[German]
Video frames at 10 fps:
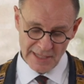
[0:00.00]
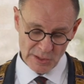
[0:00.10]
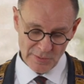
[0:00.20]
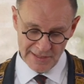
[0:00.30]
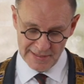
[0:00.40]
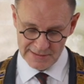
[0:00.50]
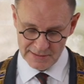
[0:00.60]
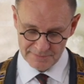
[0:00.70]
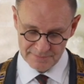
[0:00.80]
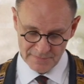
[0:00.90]
gerne
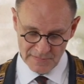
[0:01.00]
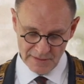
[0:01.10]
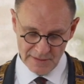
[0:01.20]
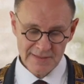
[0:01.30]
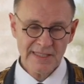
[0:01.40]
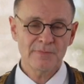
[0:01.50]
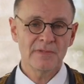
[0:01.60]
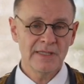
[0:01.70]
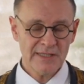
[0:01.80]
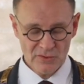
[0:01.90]
überlesen, es
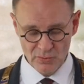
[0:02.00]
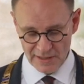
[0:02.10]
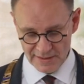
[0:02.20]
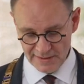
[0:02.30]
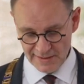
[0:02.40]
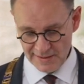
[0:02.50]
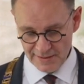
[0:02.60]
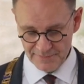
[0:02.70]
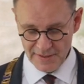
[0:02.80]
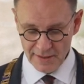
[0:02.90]
gibt nicht nur
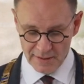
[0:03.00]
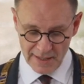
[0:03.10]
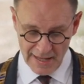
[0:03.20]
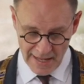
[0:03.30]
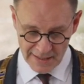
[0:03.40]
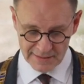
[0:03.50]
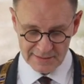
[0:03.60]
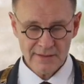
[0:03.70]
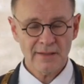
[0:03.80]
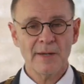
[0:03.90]
Artikel
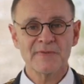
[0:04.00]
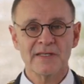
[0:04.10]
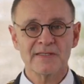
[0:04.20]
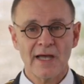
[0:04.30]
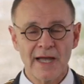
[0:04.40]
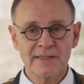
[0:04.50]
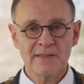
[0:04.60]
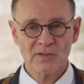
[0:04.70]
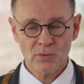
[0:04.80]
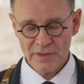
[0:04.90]
8 Absatz 1
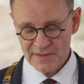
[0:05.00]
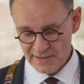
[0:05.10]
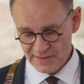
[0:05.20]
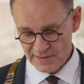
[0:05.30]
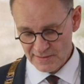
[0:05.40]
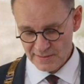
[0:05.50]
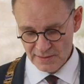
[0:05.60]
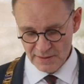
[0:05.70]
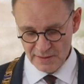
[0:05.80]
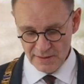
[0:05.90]
des Grundgesetzes,
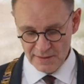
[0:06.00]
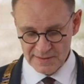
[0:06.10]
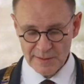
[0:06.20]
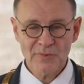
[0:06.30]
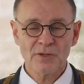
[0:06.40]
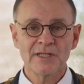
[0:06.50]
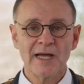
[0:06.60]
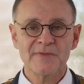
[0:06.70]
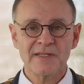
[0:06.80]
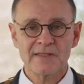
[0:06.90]
es gibt auch den
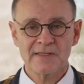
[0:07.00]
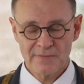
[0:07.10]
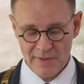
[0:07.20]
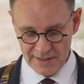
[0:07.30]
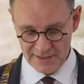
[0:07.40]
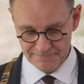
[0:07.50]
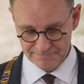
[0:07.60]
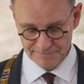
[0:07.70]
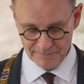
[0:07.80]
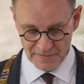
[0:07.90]
Absatz 2.
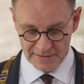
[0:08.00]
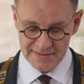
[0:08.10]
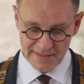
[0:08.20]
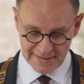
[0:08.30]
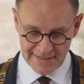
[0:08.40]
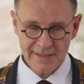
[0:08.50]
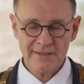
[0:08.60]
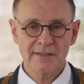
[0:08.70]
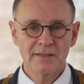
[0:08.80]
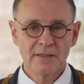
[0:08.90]
Dieser
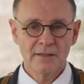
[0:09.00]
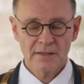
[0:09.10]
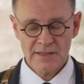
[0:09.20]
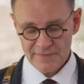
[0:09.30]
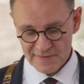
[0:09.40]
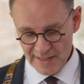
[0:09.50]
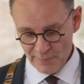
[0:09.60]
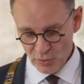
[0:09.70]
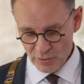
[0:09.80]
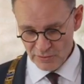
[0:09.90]
regelt, dass
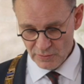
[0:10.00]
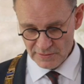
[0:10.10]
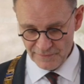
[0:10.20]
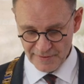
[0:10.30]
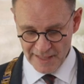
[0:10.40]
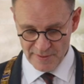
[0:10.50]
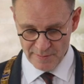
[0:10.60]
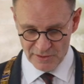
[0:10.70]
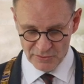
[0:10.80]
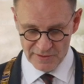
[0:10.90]
Versammlungen unter freiem
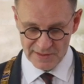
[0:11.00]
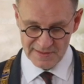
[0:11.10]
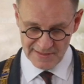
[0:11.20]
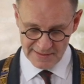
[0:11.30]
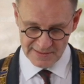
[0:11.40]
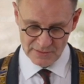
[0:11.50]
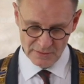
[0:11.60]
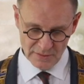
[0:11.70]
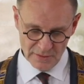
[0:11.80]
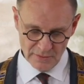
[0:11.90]
Himmel durch Gesetz
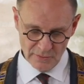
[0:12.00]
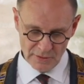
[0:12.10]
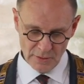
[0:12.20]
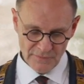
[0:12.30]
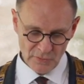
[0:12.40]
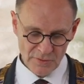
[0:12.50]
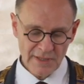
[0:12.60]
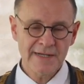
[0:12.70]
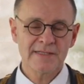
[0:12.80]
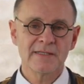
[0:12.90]
oder
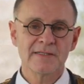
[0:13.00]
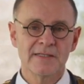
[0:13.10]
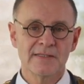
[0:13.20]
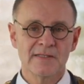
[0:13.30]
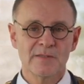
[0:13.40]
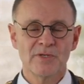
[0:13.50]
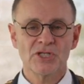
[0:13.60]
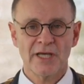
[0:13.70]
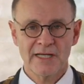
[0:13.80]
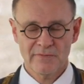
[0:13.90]
aufgrund eines Gesetzes
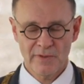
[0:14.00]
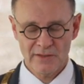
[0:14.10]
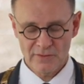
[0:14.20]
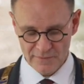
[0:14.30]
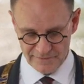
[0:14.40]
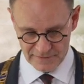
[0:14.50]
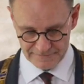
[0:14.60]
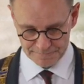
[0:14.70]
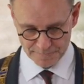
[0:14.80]
beschränkt werden dürfen.